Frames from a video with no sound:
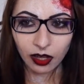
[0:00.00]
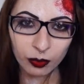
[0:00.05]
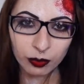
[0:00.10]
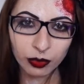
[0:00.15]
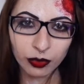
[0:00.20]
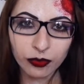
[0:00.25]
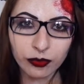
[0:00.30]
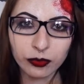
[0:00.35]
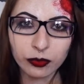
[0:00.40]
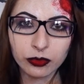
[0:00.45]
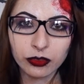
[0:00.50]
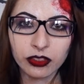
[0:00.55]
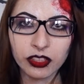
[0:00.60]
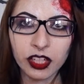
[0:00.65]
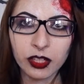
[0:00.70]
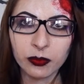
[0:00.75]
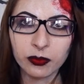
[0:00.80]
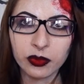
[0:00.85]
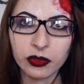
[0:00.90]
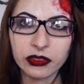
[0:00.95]
Pour vous donner
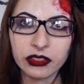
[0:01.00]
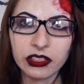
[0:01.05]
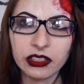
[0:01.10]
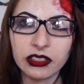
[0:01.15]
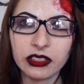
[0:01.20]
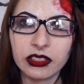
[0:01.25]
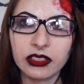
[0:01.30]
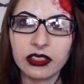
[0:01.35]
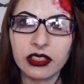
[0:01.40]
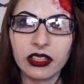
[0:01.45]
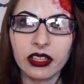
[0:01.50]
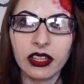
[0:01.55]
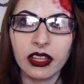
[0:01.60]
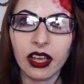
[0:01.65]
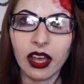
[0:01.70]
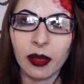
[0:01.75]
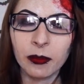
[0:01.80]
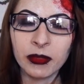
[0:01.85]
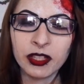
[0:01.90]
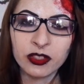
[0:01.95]
une petite idée,
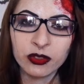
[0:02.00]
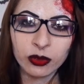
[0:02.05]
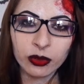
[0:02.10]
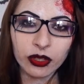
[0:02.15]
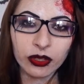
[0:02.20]
à mes yeux,